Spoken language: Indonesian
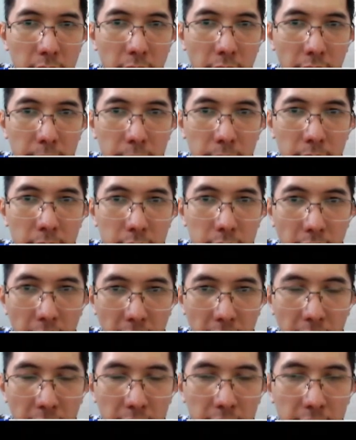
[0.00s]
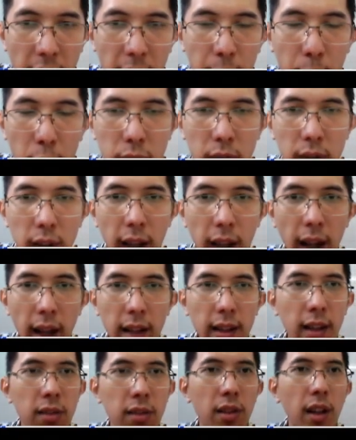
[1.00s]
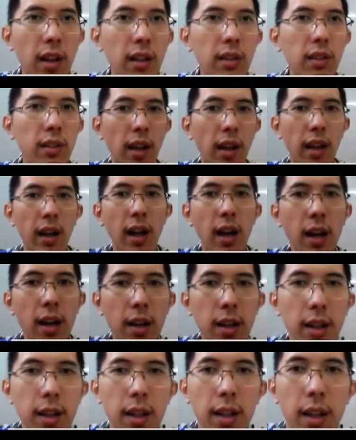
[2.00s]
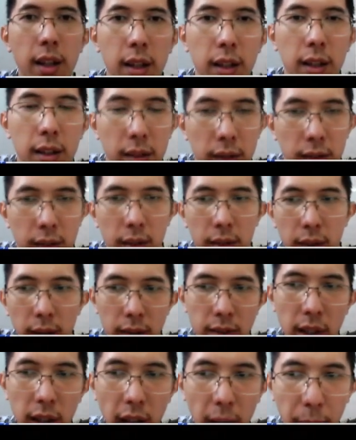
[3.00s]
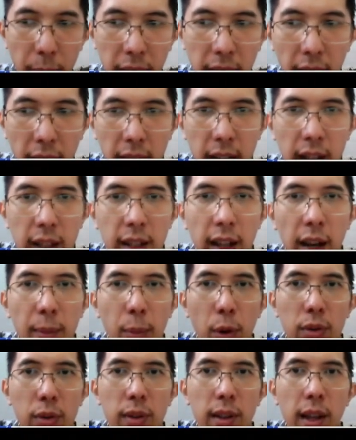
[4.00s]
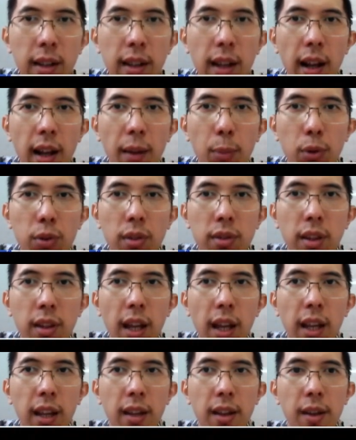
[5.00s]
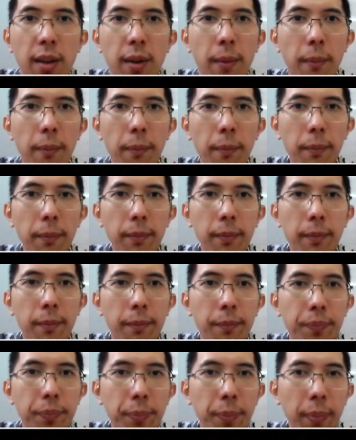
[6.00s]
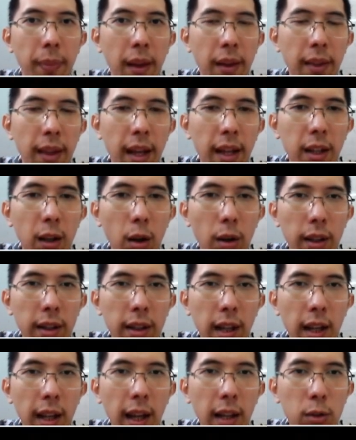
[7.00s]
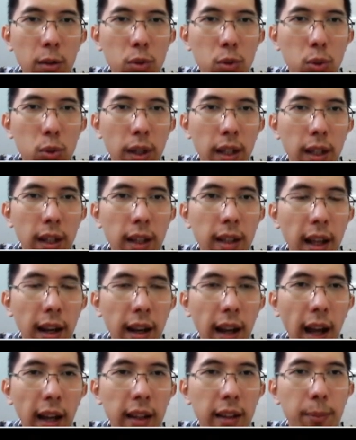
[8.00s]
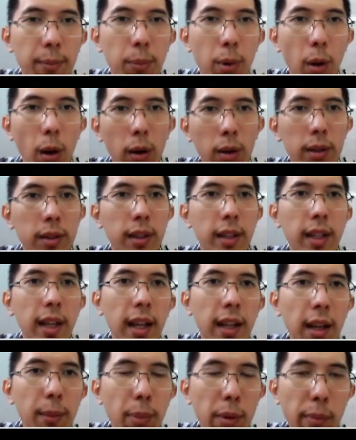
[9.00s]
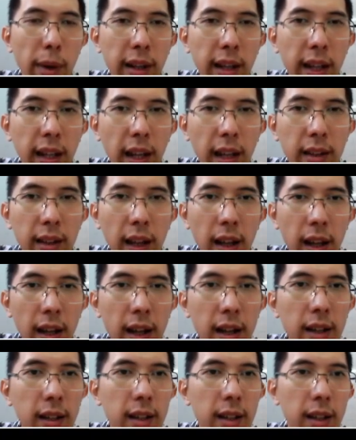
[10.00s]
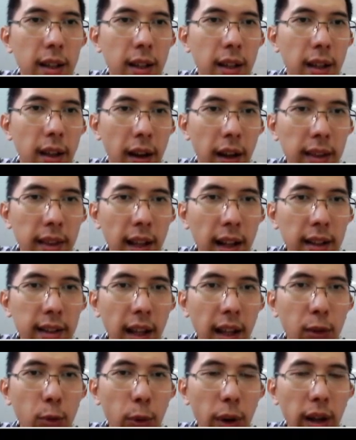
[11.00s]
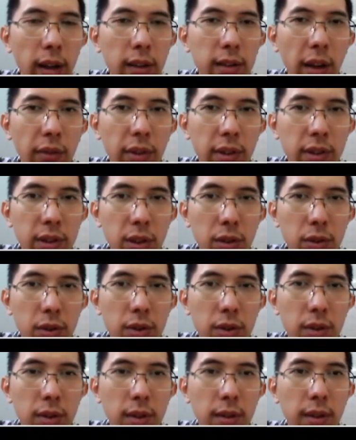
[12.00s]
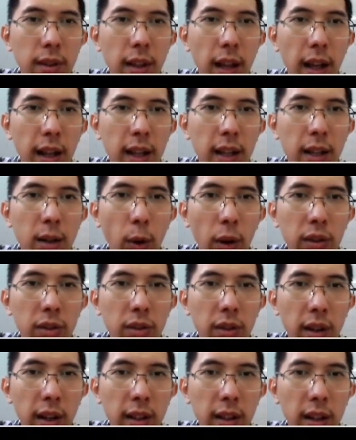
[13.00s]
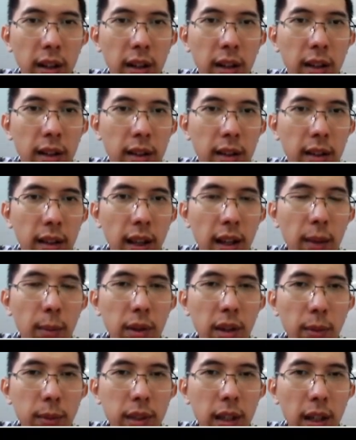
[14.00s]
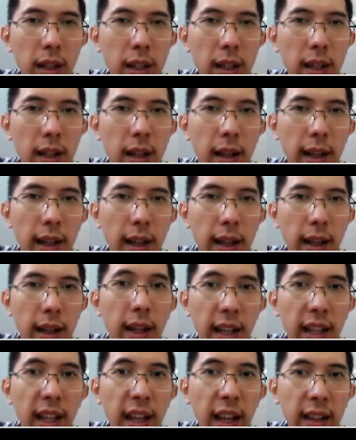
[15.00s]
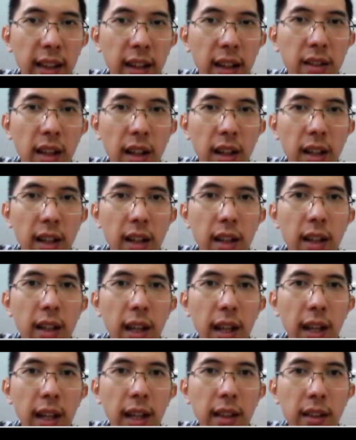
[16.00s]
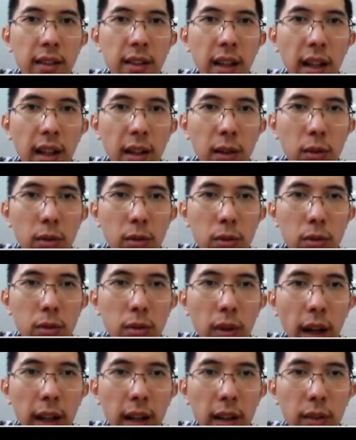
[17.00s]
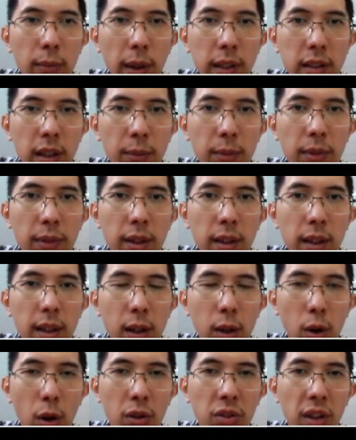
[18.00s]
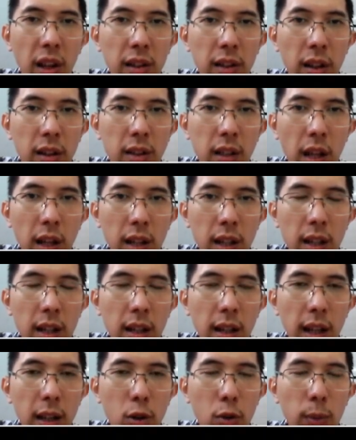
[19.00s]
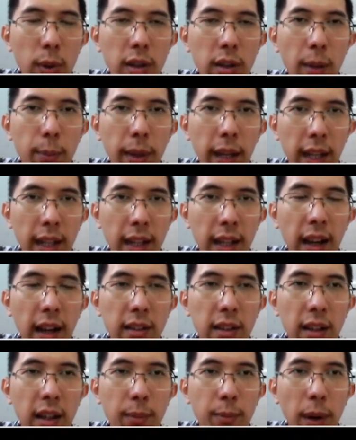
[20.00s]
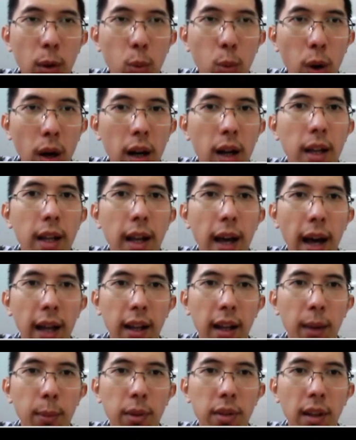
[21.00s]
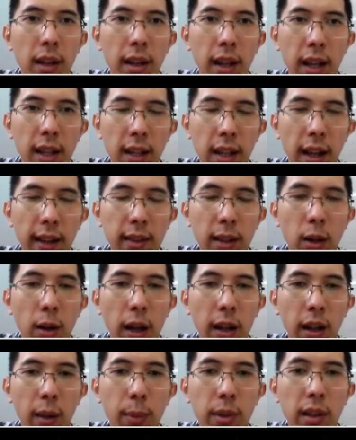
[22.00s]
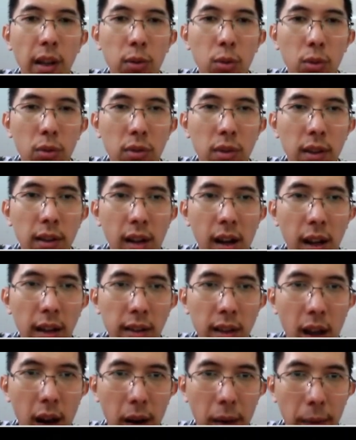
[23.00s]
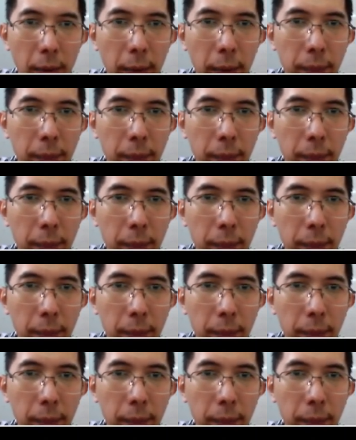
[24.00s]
dan sekarang dalam posisi atas. Jadi secara jangka pendek ini dia, dia dalam posisi naik. Hmm. Dan kalau kita lihat untuk ini dari high block, ini adalah perbandingan antara retail dan whale divergence dari coin screener. Ini bisa menjadi leading indicator. Jadi ini terjadi dulu, ada semacam cross yang terjadi, itu bisa mengindikasikan bahwa harga bisa naik atau harga bisa turun setelahnya.